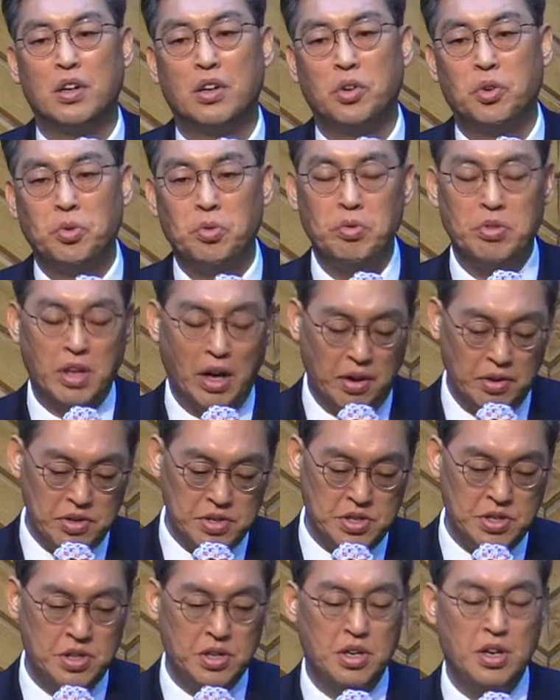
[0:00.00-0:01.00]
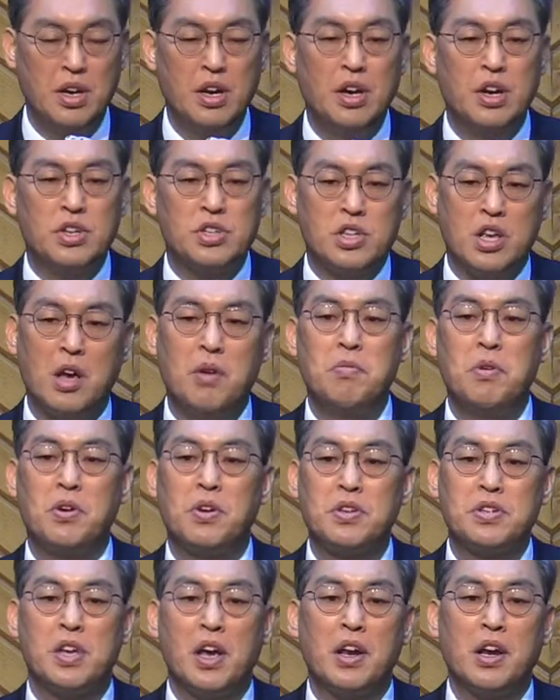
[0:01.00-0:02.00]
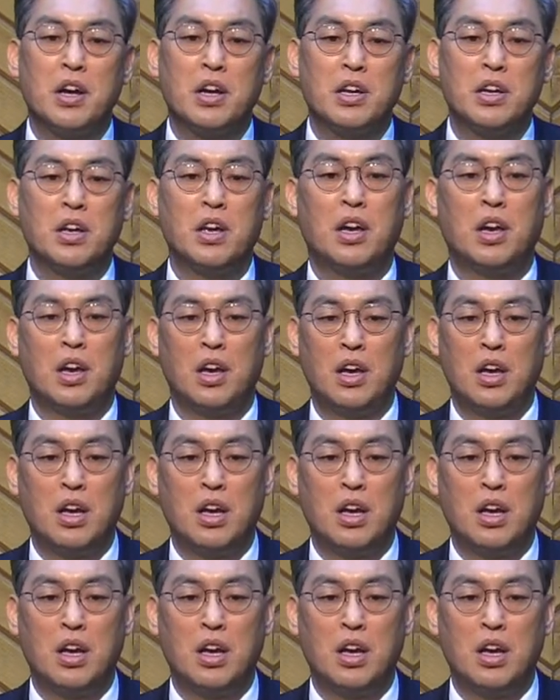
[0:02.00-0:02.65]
음, 다윗이 새벽이 살았기에